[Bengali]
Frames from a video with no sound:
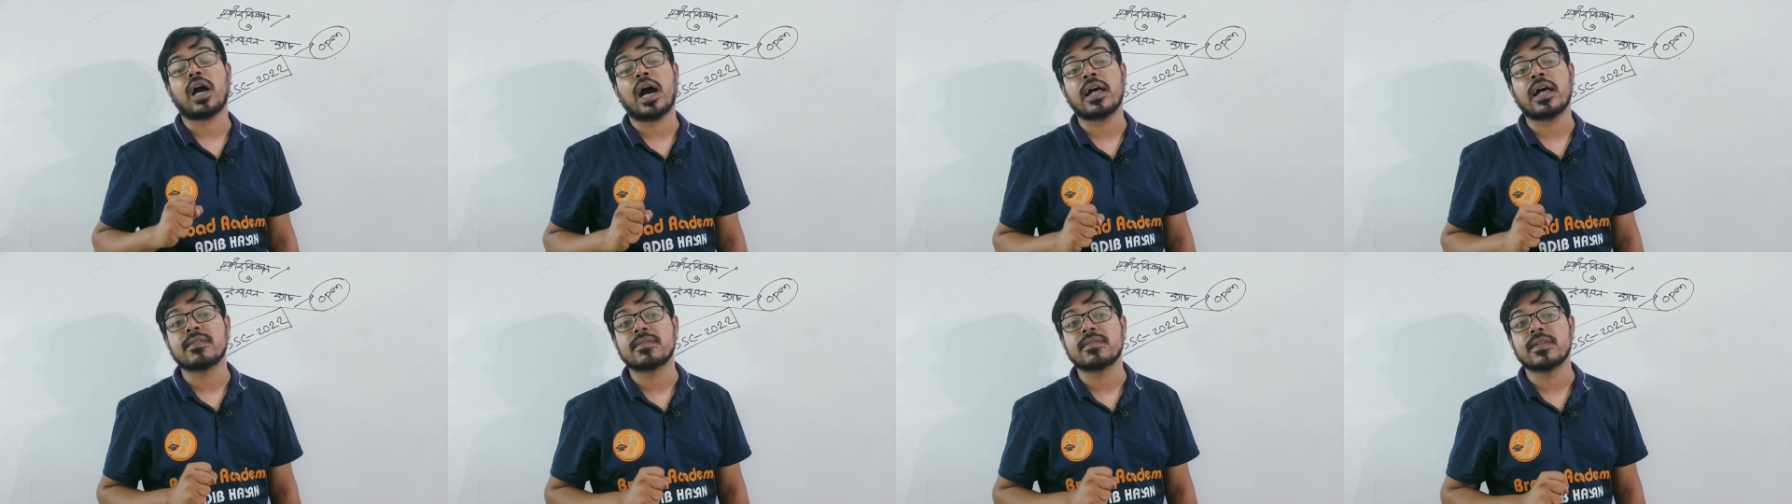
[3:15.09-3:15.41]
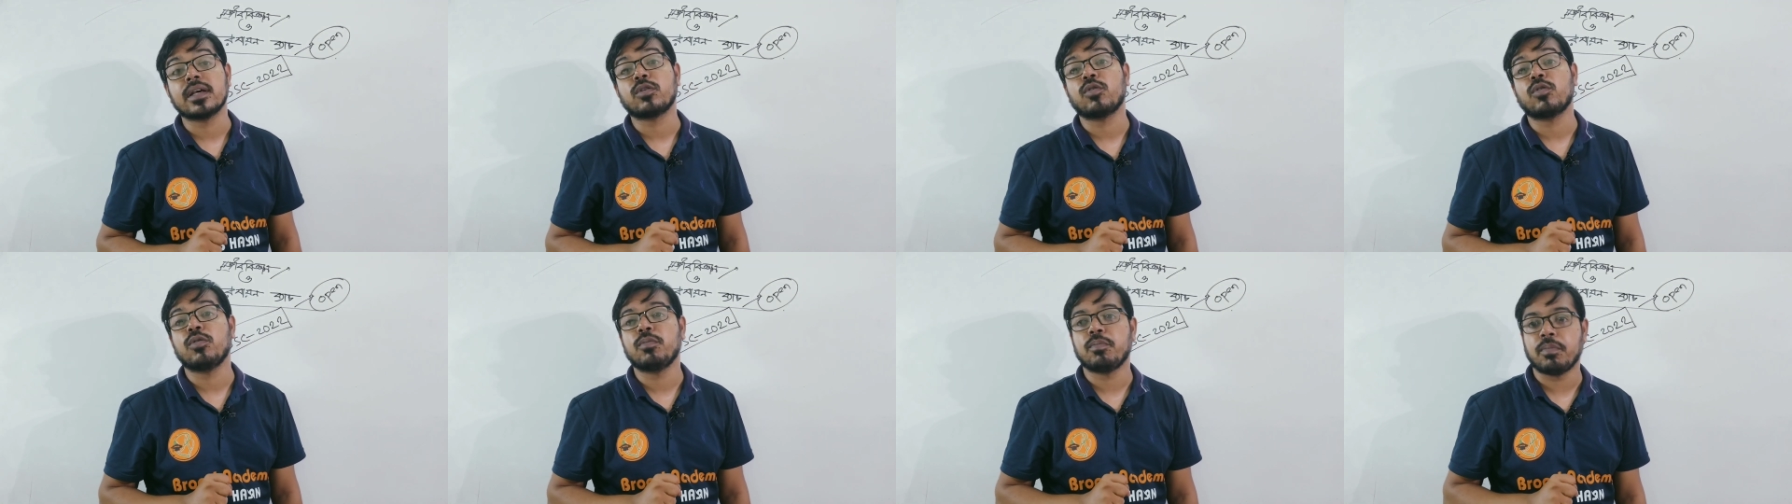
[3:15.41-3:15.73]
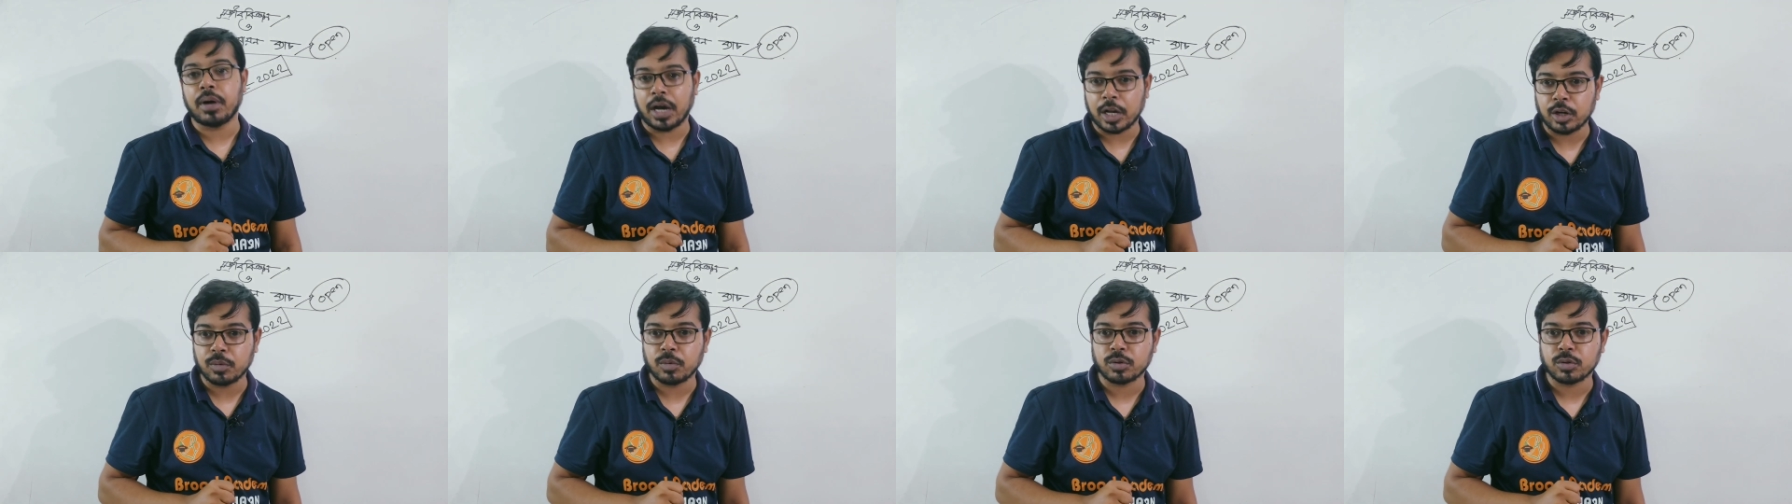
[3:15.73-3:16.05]
আনসার খুব
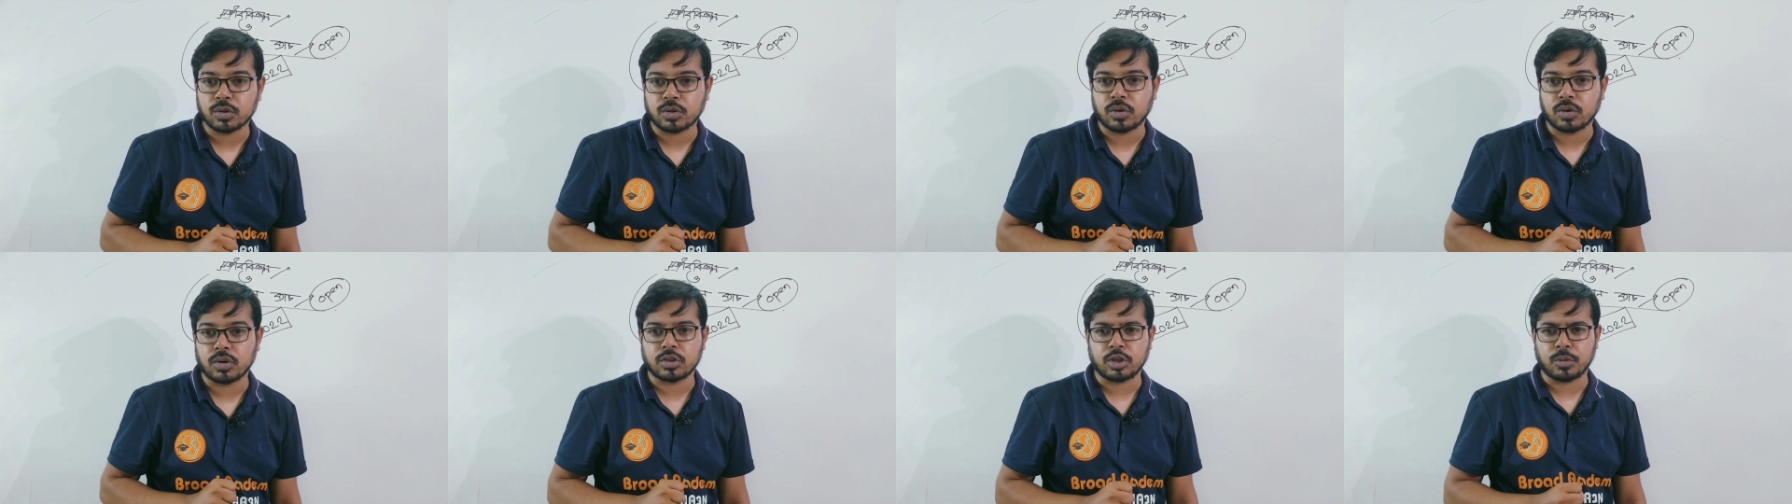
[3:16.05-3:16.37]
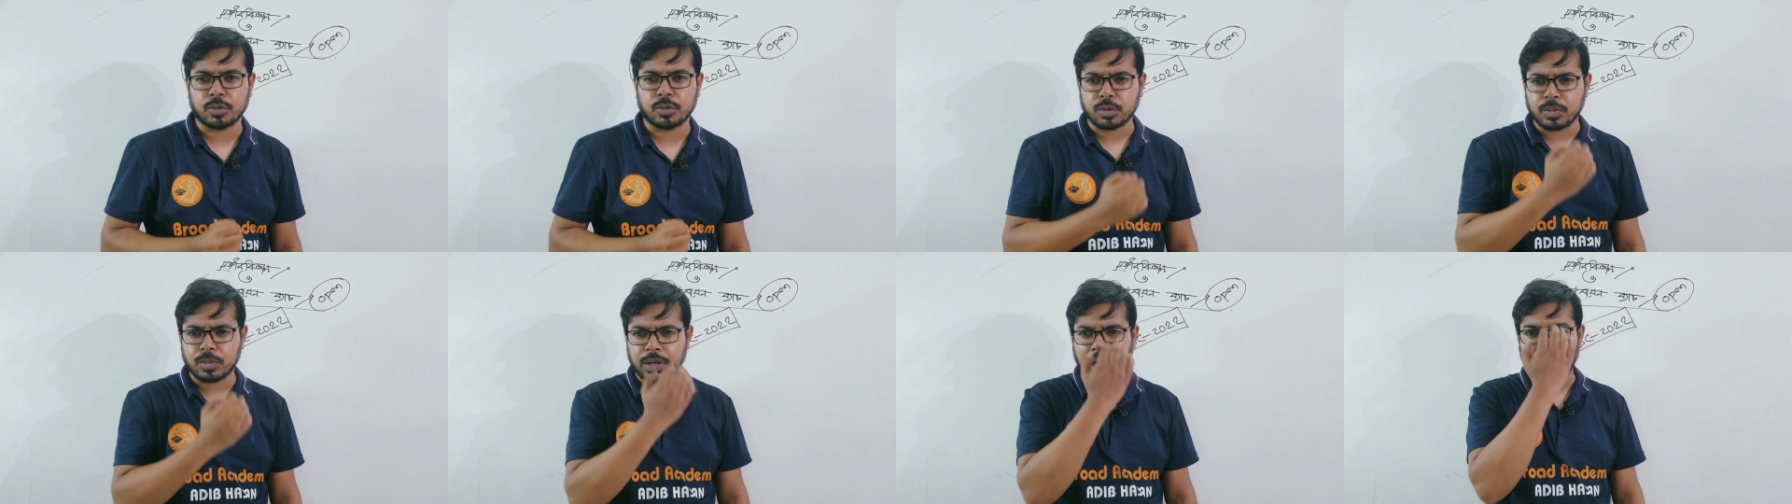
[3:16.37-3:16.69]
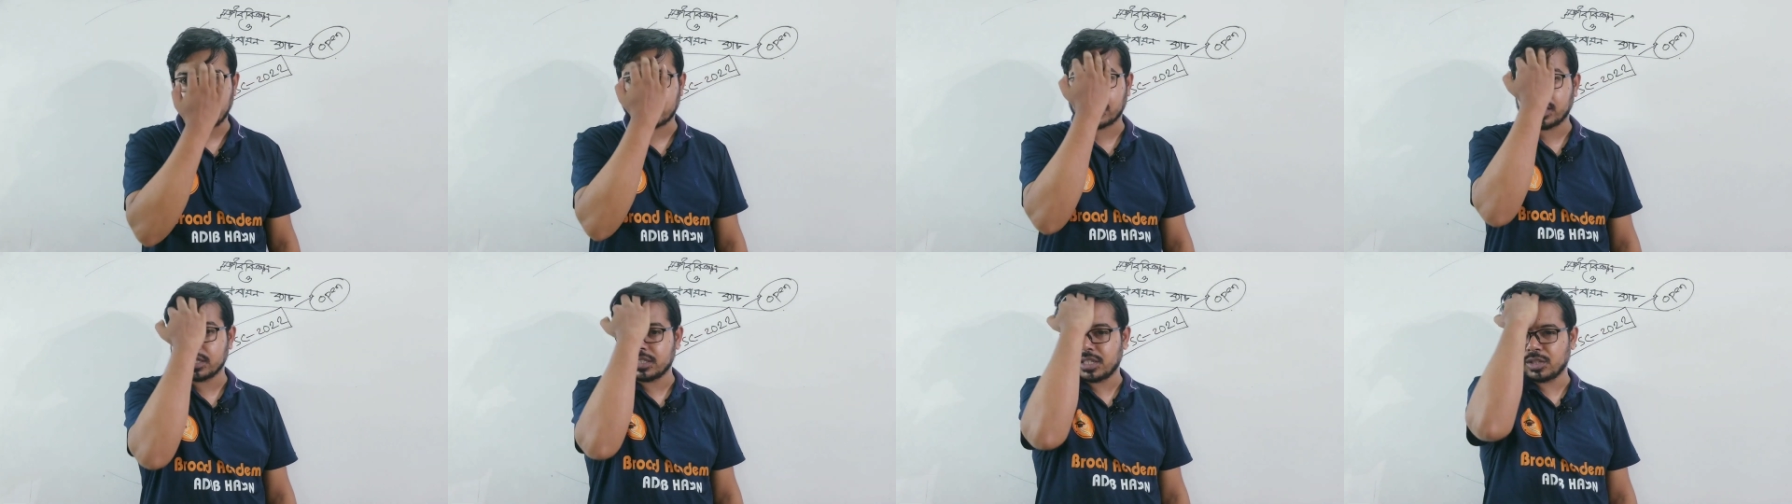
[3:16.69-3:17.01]
ভালো মতো করতে হবে তোমার
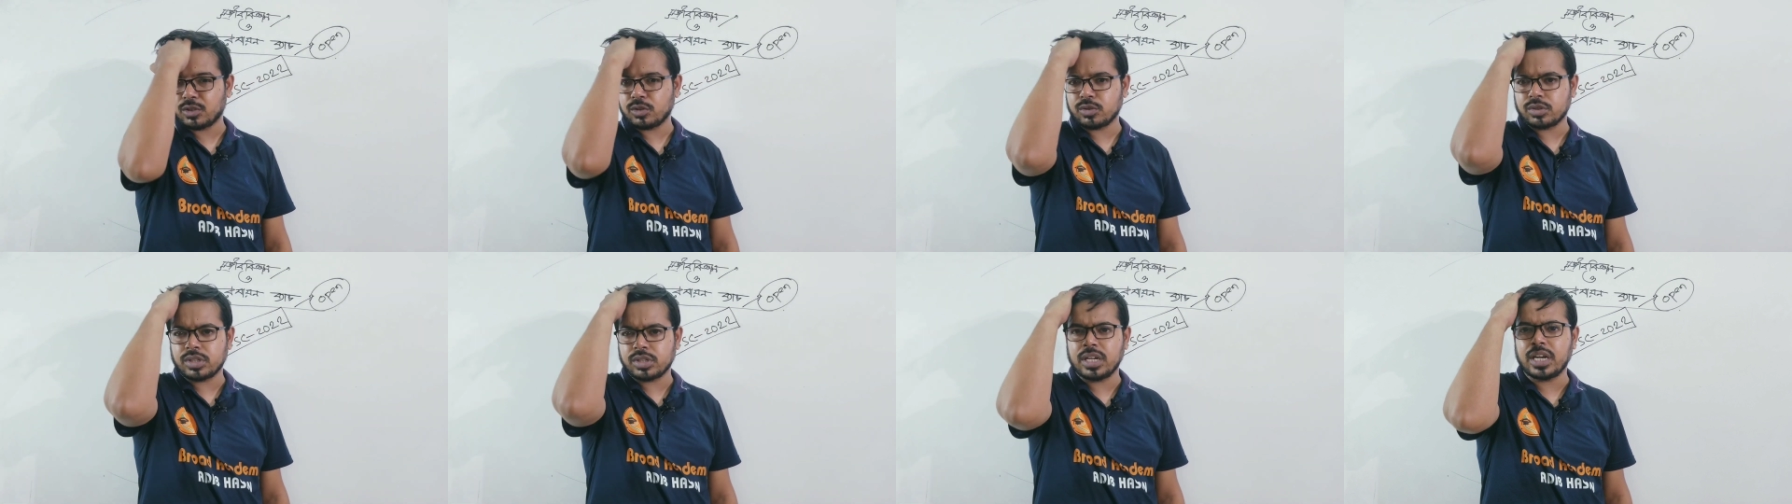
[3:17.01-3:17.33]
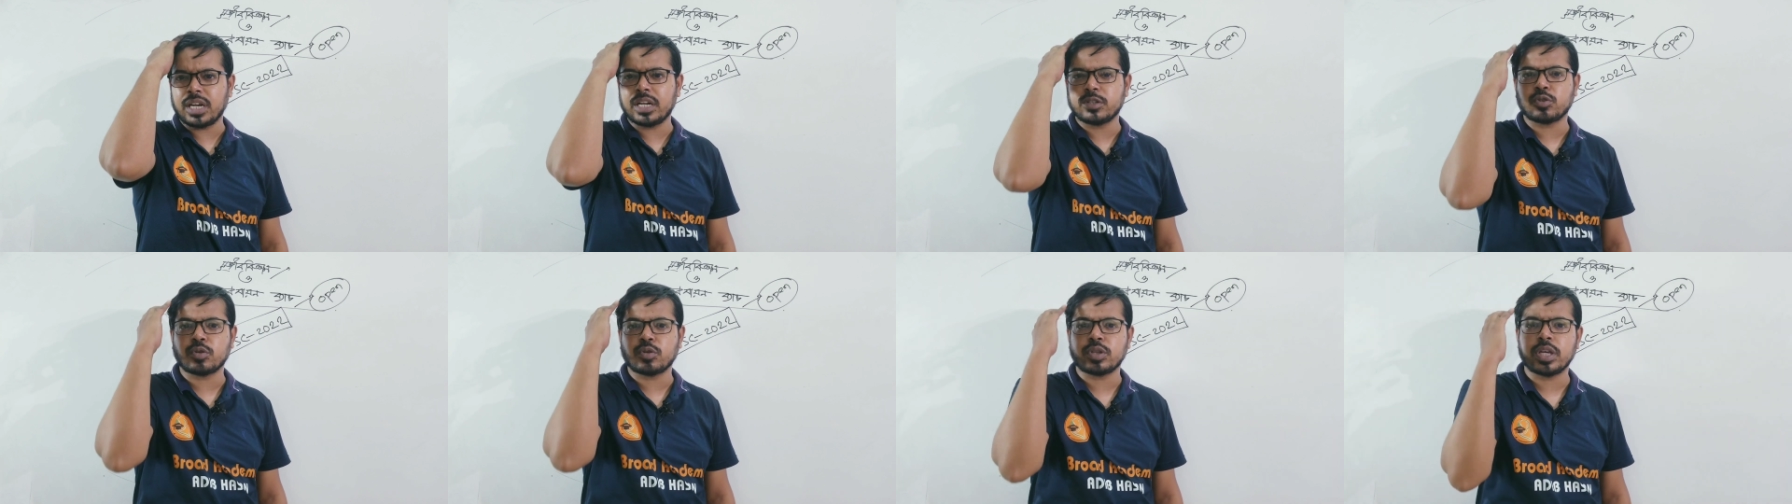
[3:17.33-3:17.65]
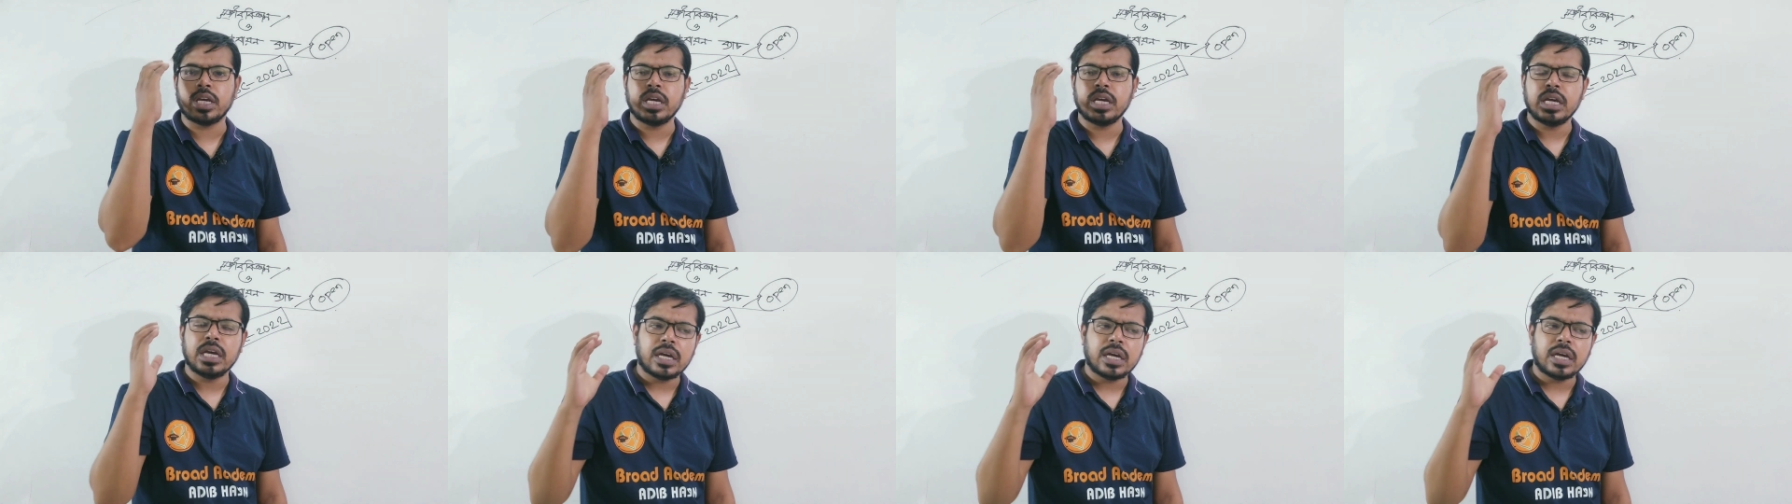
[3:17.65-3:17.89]
আটটা সৃজনশীলের যদি